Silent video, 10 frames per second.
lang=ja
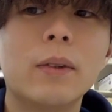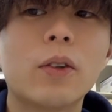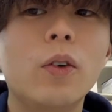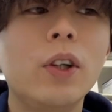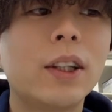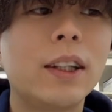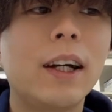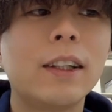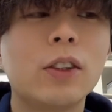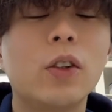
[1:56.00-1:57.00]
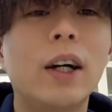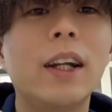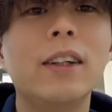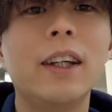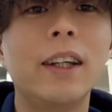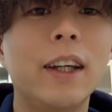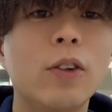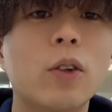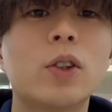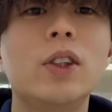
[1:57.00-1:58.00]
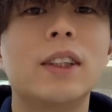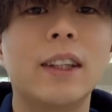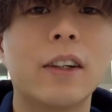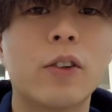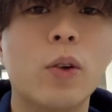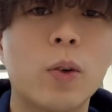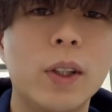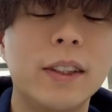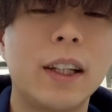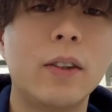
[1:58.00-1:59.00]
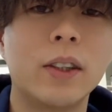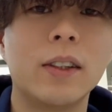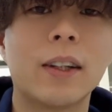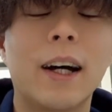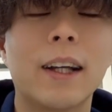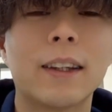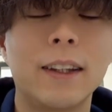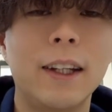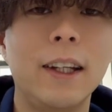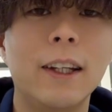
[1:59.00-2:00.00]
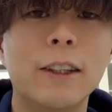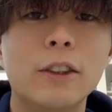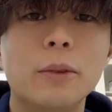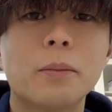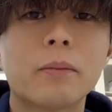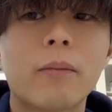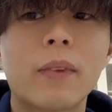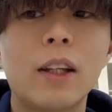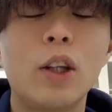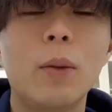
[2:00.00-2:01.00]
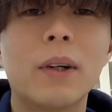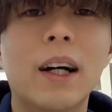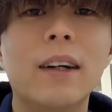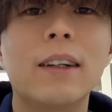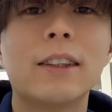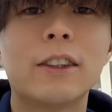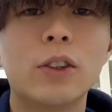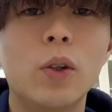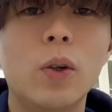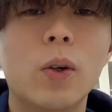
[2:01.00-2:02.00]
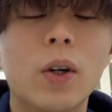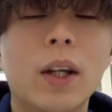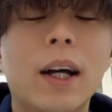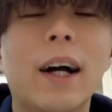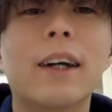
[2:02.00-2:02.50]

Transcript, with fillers: こういったアレルギー系のお薬って抗コリン作用っていうのがあって、例えば眼圧を上